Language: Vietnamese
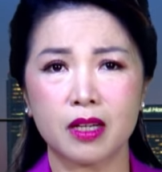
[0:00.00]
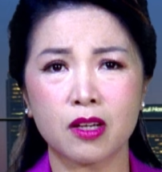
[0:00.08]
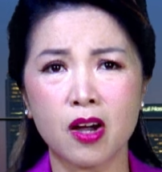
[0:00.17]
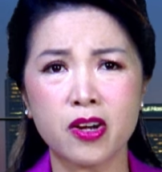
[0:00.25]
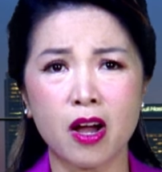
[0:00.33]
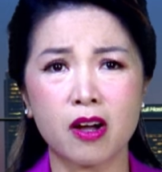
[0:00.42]

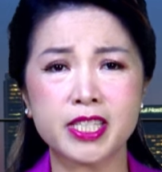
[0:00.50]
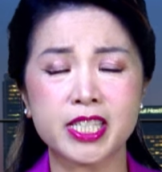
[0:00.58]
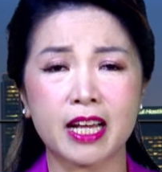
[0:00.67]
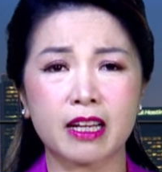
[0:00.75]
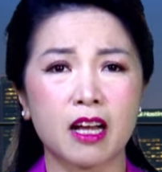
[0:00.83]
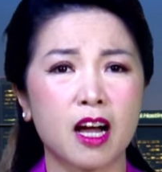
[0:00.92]
có nói
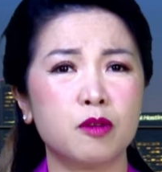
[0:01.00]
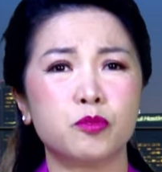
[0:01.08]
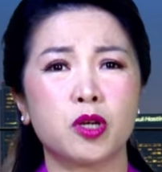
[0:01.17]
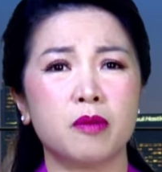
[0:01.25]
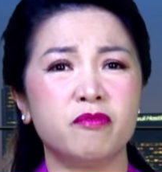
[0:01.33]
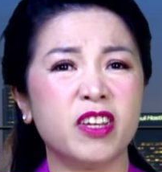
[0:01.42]
rằng ông
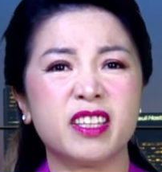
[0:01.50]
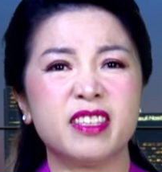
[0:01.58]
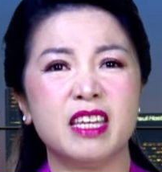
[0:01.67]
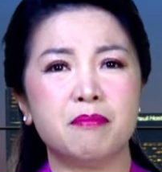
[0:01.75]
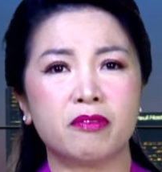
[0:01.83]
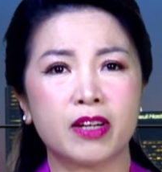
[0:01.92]
Trump việc
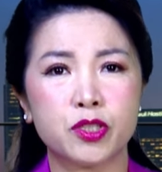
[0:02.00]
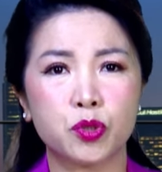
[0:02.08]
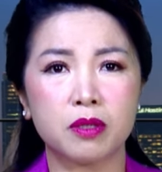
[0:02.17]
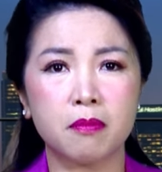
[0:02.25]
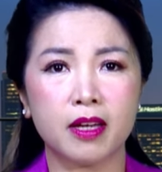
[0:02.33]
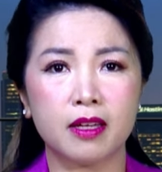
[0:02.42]
gì mà phải
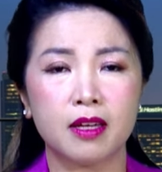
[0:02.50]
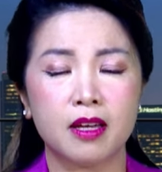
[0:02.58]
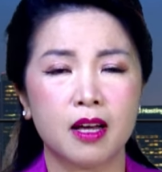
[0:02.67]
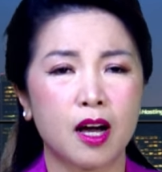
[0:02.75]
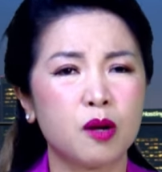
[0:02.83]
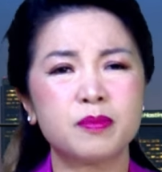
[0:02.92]
chuẩn bị.
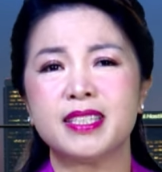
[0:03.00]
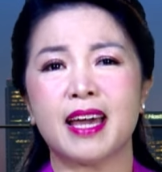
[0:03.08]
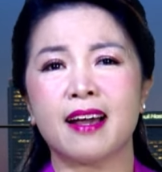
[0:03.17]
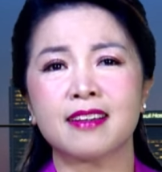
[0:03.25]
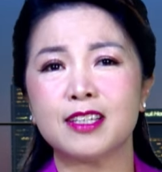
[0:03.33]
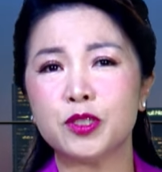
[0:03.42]
Ông
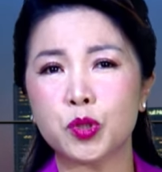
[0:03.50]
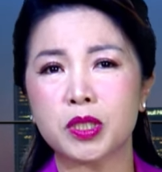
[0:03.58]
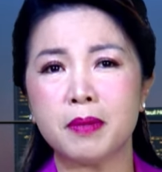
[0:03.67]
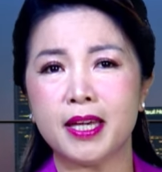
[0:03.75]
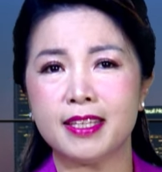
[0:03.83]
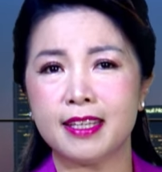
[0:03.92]
chả cần chuẩn
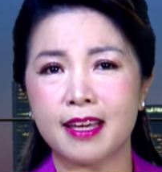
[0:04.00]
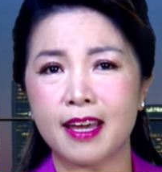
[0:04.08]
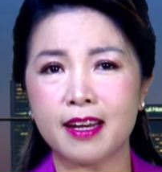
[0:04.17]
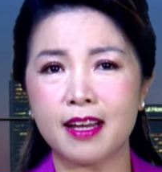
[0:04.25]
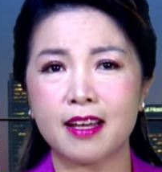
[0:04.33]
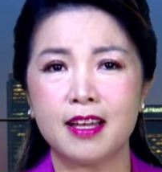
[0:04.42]
bị gì
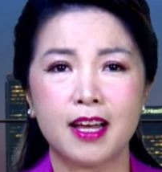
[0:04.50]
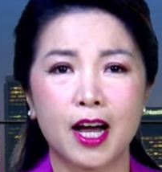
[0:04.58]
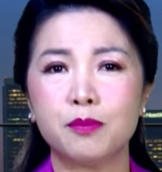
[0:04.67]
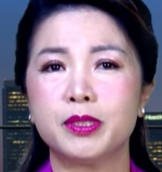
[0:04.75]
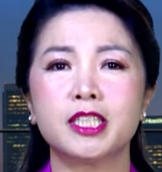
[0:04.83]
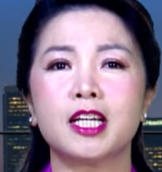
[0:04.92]
hết á.
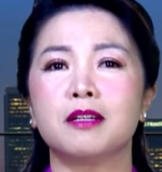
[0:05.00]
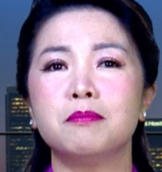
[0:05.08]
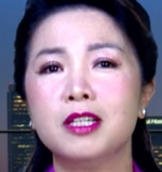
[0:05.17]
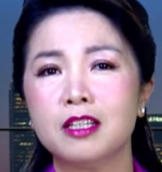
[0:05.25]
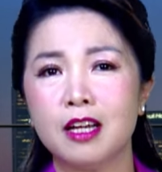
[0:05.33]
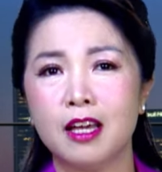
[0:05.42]
Ông chỉ cần
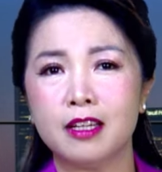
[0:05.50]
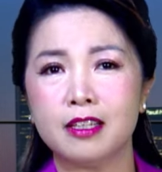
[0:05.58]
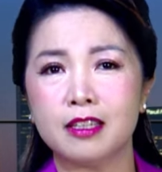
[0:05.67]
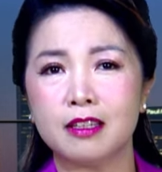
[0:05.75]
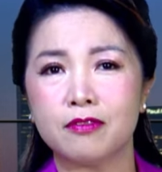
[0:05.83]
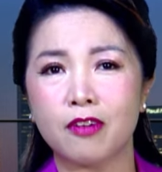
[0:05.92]
bước
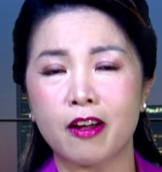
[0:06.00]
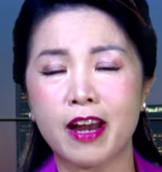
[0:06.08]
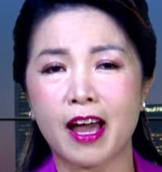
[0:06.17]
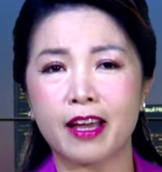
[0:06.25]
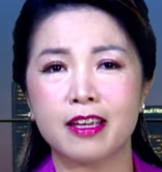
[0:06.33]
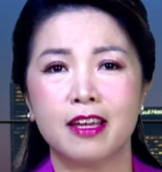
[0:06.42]
lên võ
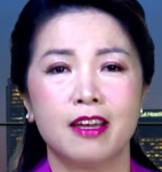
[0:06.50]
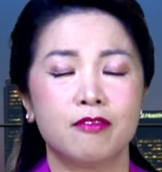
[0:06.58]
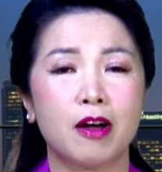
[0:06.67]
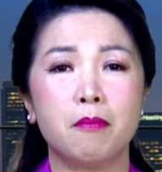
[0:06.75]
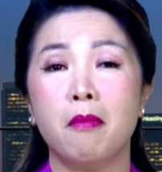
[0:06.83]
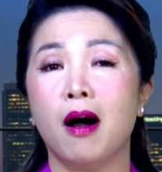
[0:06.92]
đài
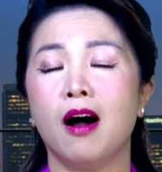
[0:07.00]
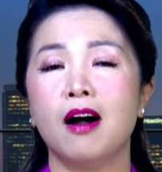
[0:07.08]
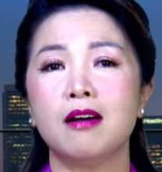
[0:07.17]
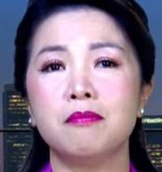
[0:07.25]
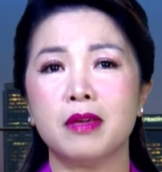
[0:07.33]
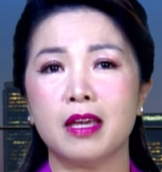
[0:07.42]
và mở
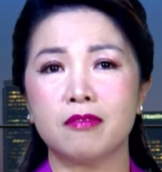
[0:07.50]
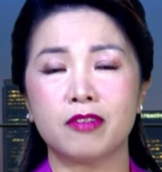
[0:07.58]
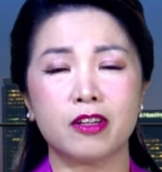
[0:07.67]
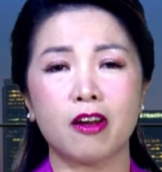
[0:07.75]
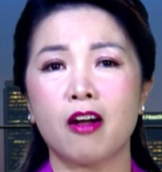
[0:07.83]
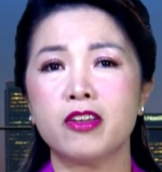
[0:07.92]
miệng và
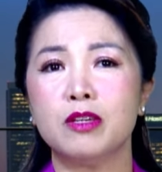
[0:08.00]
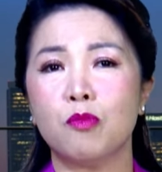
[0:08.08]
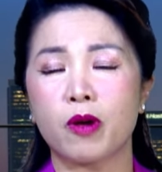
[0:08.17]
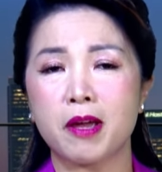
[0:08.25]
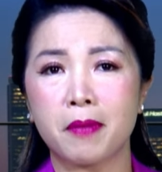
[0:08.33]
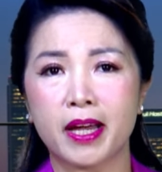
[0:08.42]
nói như
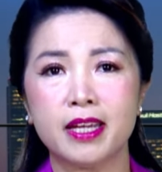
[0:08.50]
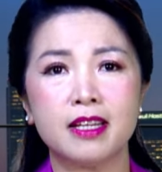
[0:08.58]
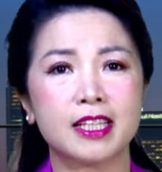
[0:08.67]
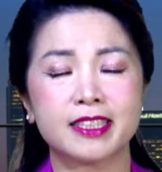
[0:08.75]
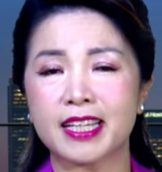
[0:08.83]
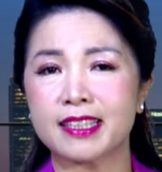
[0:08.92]
một cái máy
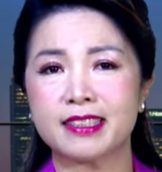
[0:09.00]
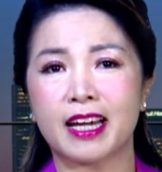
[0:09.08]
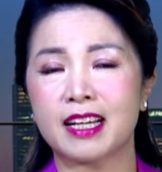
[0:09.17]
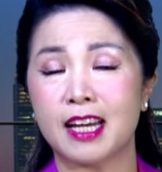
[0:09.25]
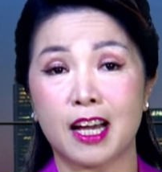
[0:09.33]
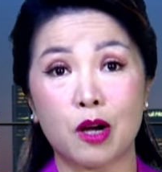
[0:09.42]
là chắc
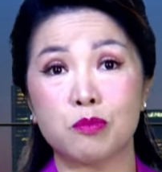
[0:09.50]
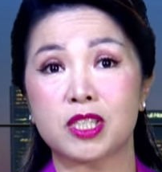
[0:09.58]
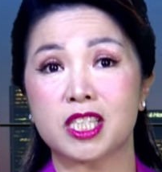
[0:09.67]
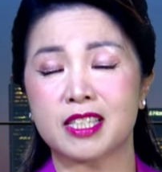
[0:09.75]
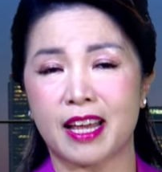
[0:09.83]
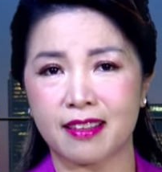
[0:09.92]
chắn là ông
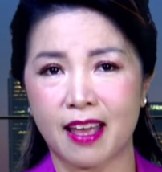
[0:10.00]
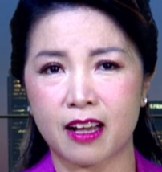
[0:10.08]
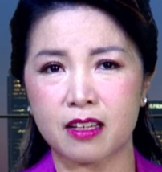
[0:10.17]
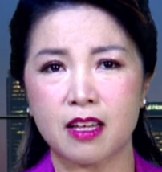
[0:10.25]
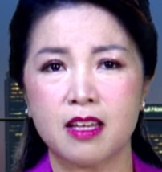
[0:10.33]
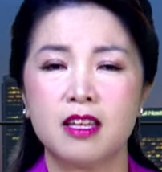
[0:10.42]
sẽ
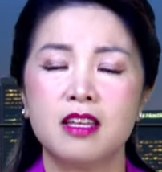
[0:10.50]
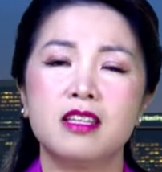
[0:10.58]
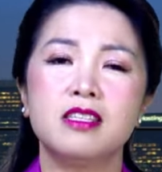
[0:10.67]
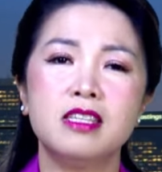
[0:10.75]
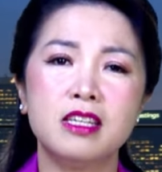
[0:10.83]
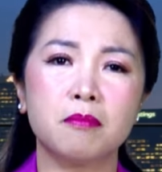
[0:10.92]
thắng.
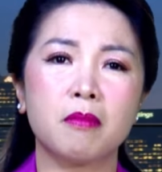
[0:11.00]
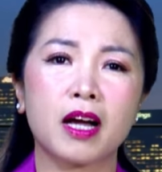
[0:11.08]
Nhưng